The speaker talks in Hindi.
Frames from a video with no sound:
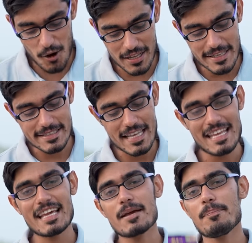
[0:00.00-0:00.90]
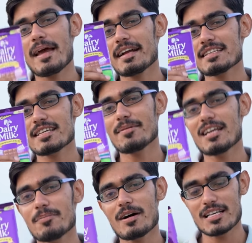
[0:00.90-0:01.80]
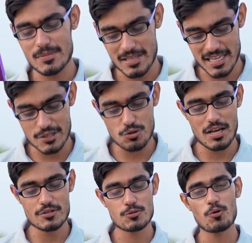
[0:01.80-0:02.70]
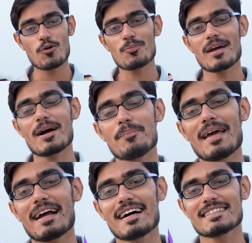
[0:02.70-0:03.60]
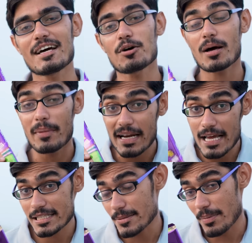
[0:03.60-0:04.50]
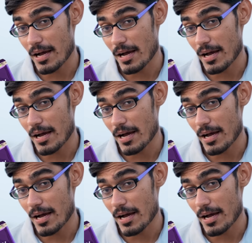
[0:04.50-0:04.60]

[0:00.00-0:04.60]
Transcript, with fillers: और इस तरीके के पैकेट्स हैं हमारे पास में ये जो है सौ रुपए का पैक आता है और हमारे ऐसे